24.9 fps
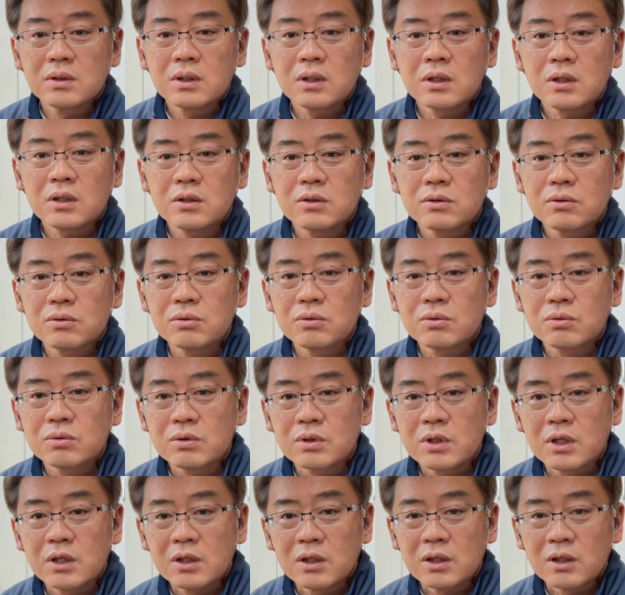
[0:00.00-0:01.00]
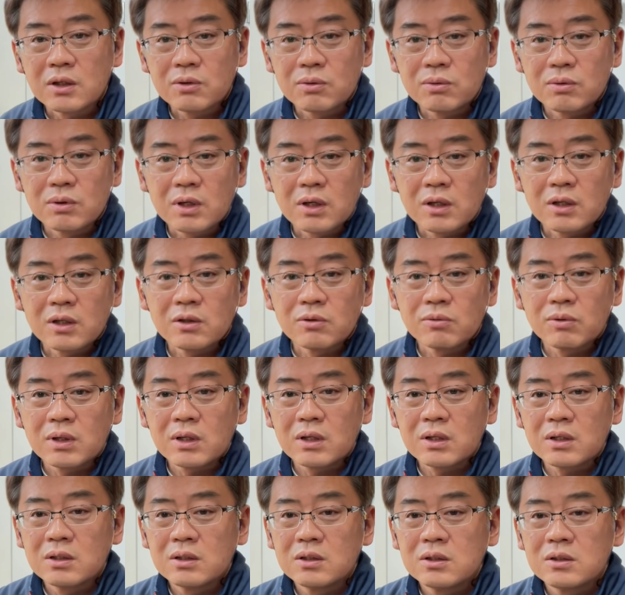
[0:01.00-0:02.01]
はいということで今回
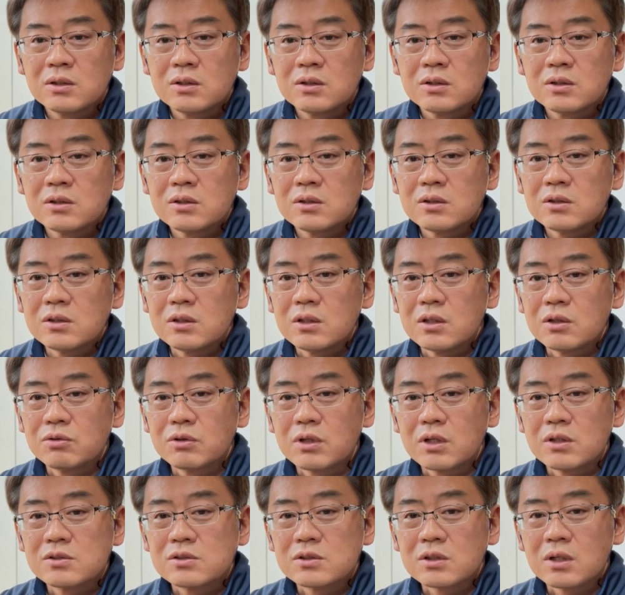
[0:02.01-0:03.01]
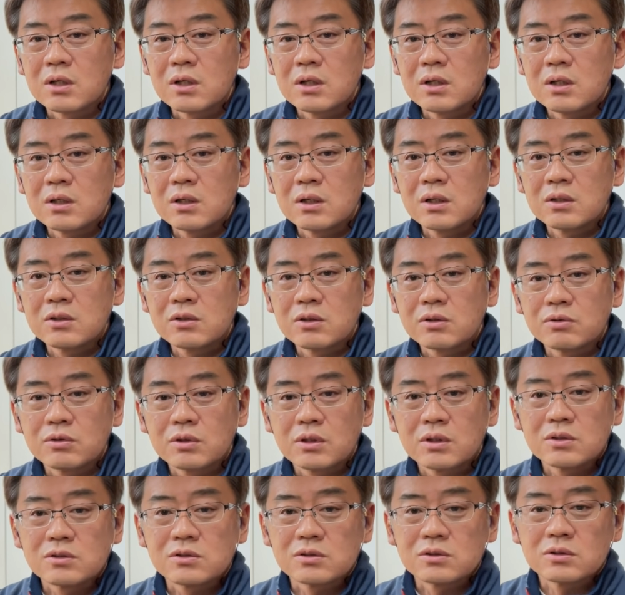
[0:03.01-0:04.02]
は EF レンズから RF
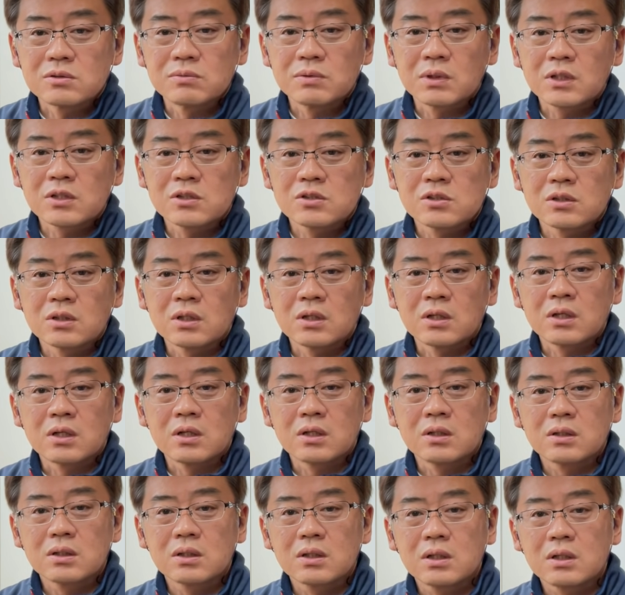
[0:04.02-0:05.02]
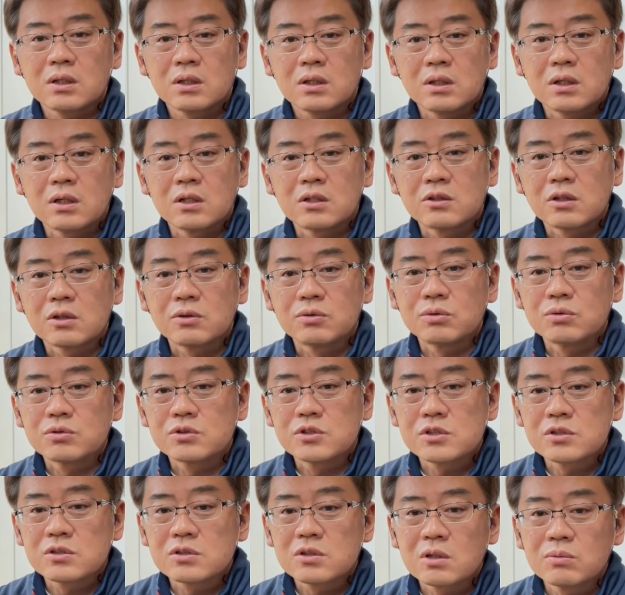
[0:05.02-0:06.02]
レンズ私が選んだ RF の
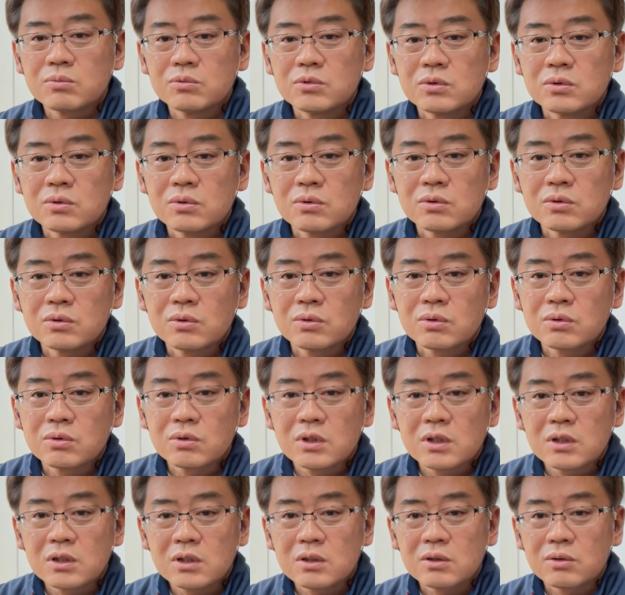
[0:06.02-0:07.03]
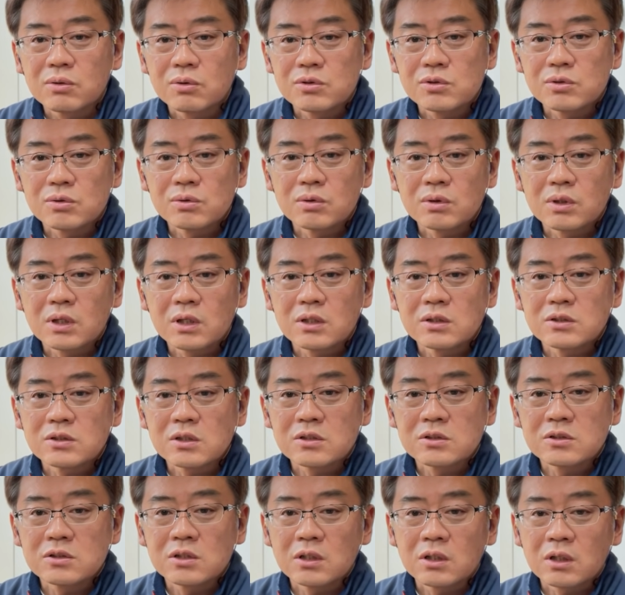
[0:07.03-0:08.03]
システムということでご紹介
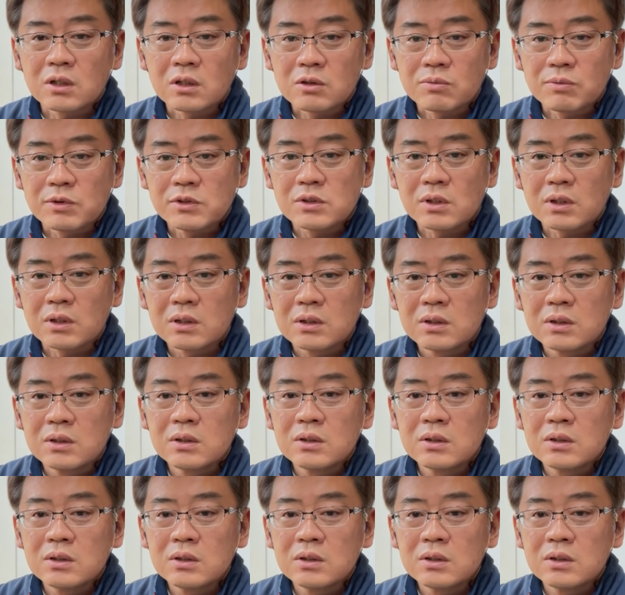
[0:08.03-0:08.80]
させていただきました